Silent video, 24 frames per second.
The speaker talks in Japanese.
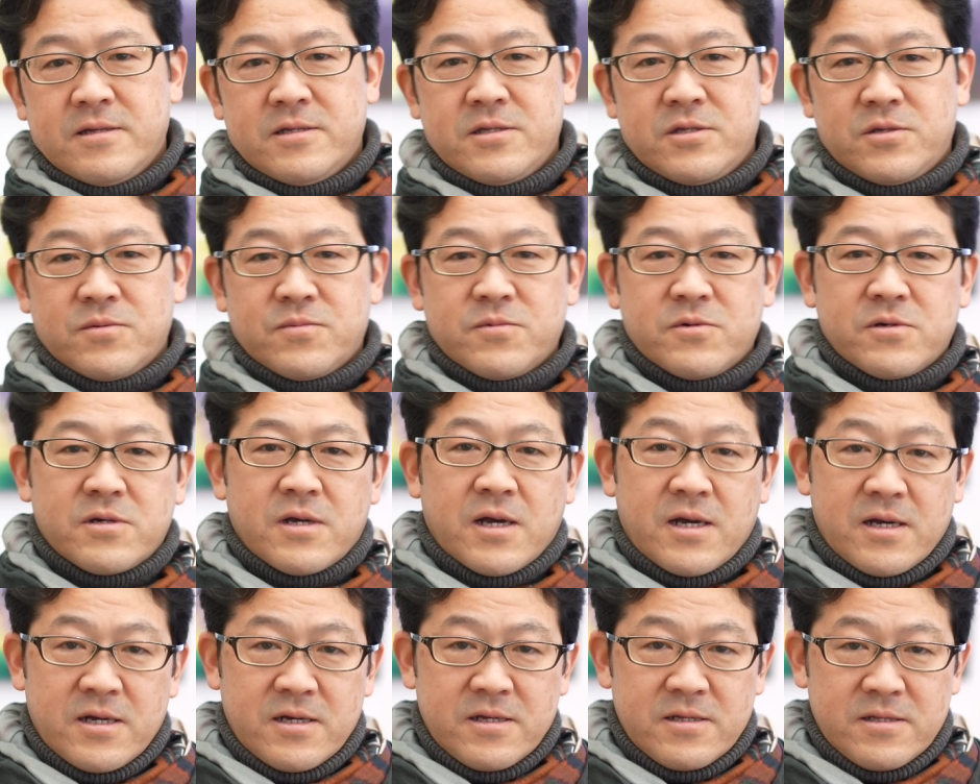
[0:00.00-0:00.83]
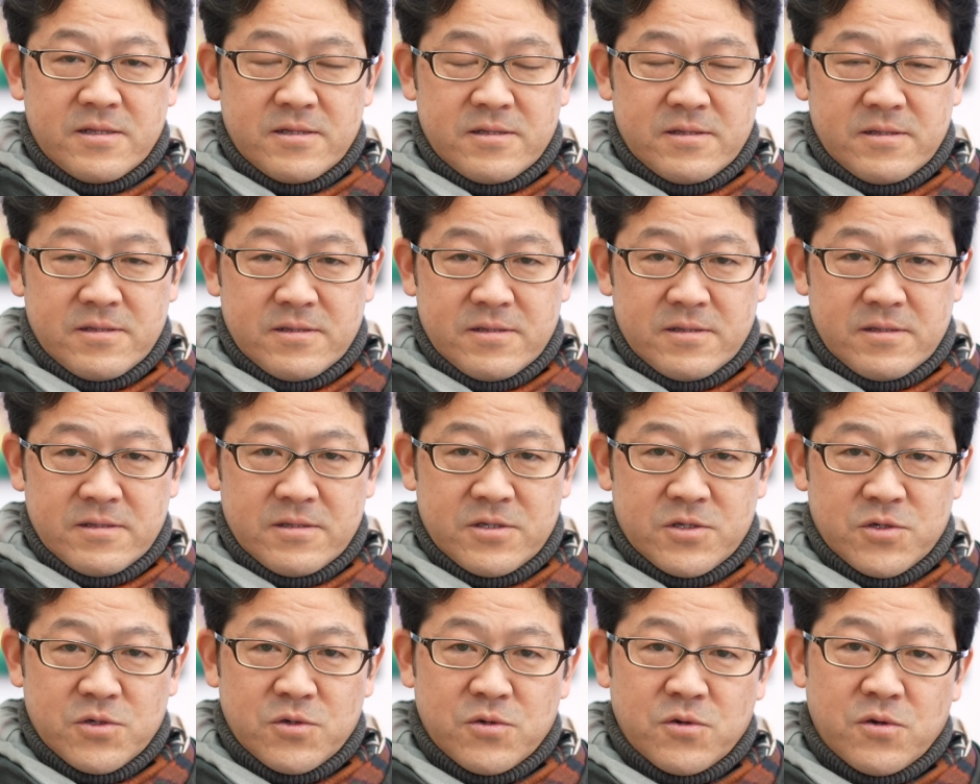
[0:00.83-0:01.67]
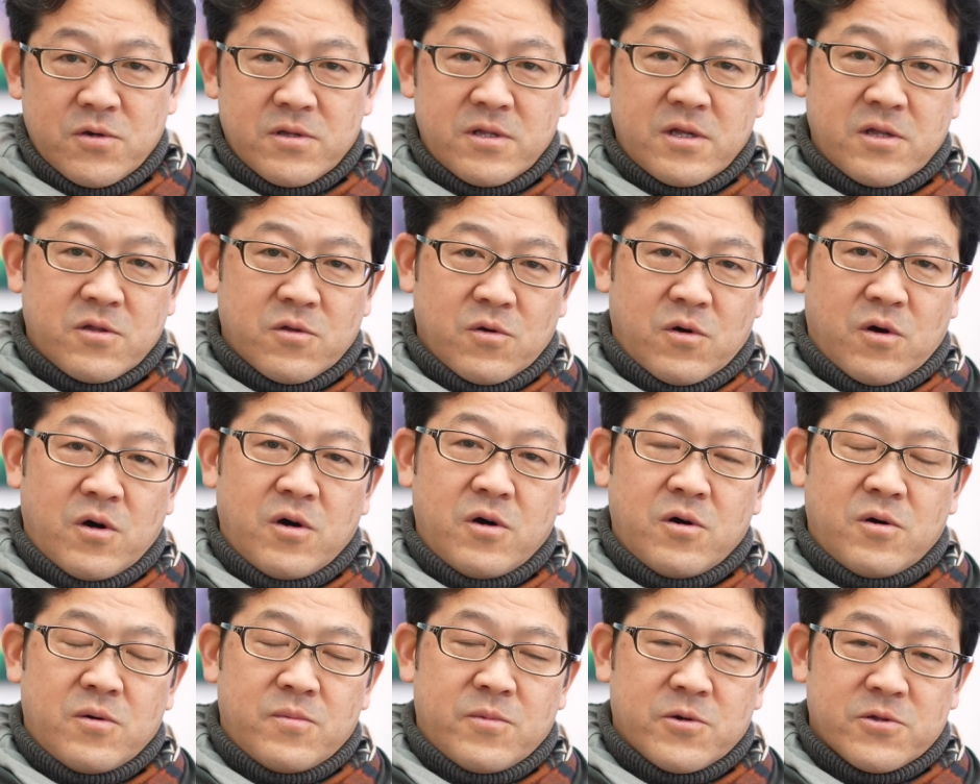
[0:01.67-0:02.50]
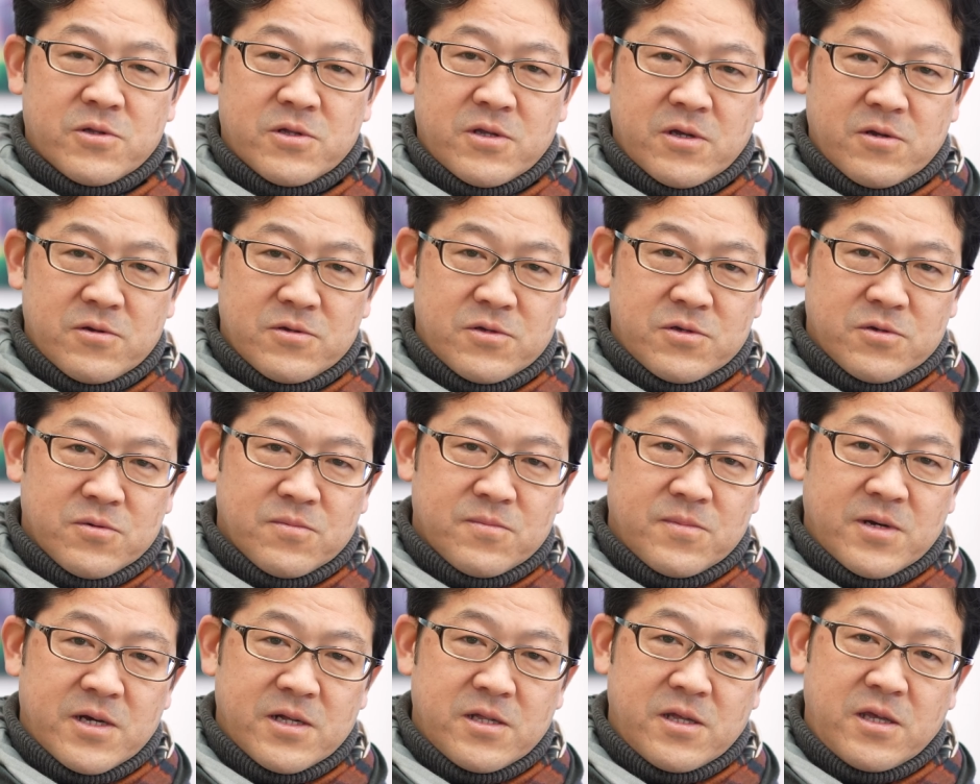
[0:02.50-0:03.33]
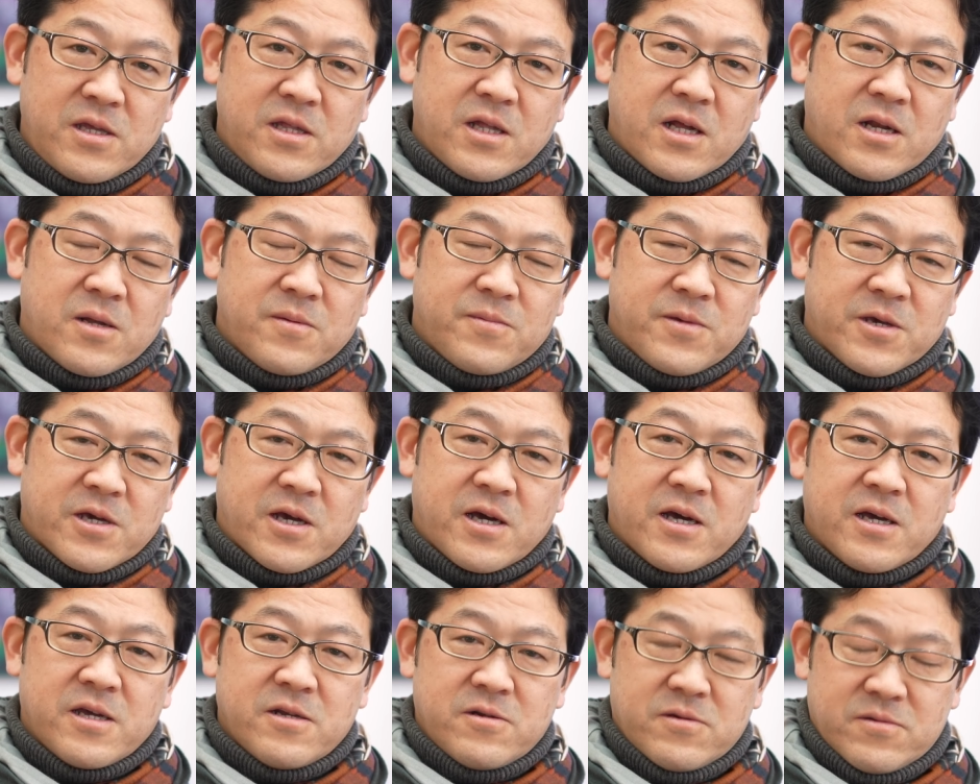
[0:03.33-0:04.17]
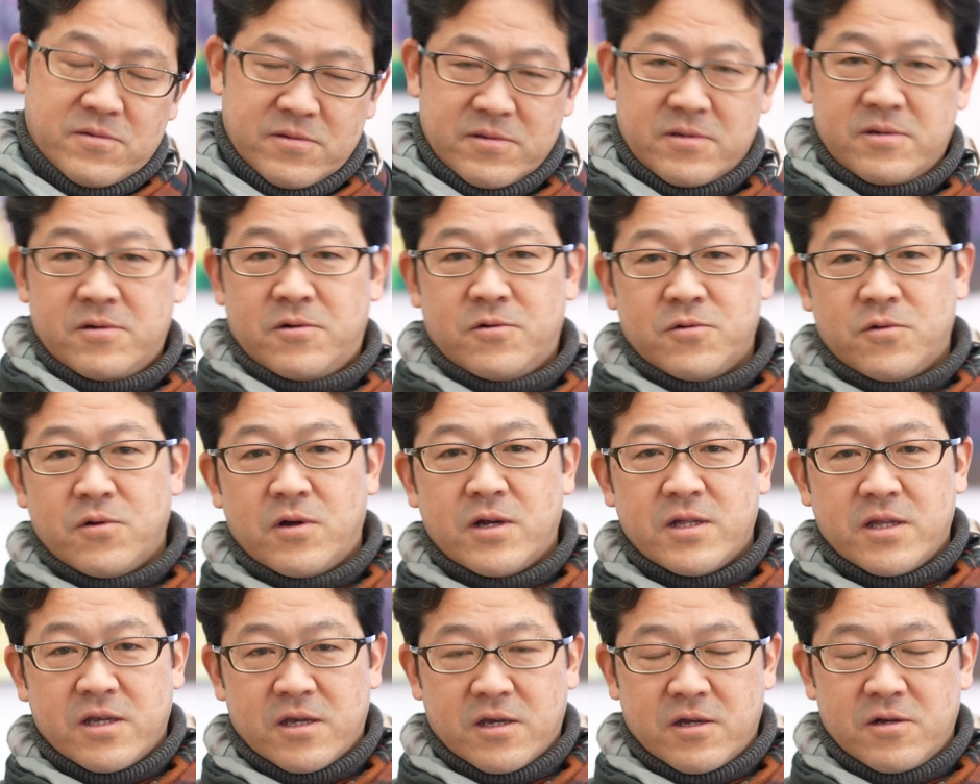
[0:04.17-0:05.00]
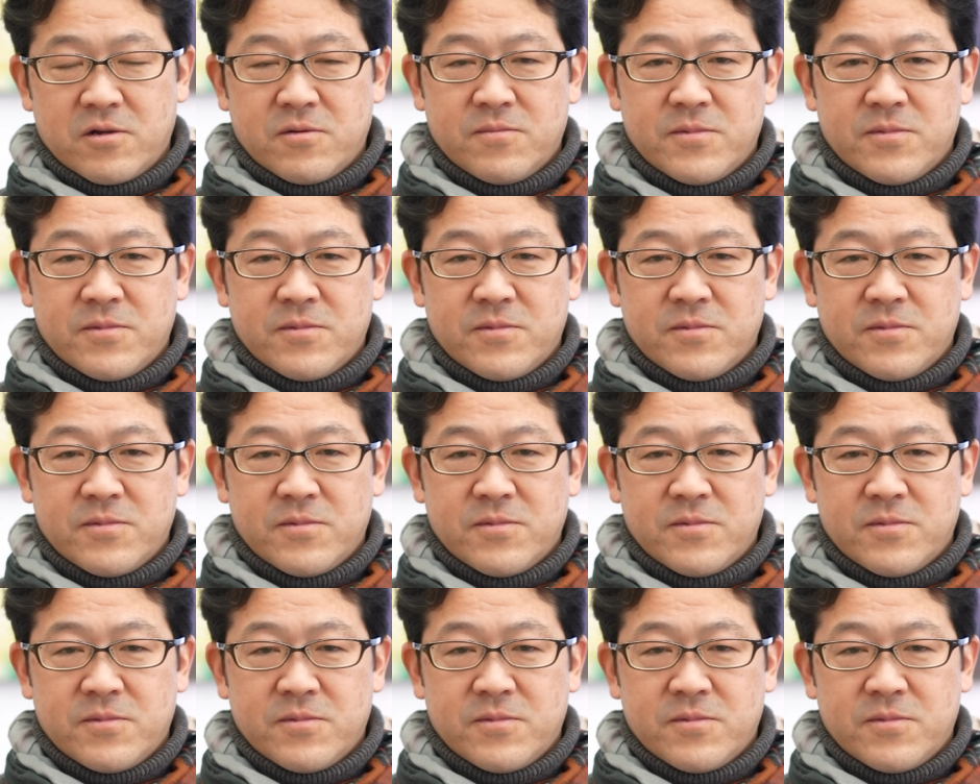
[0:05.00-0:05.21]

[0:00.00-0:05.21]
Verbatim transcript: 自分が重要だと思っている順番に並び替えることができる、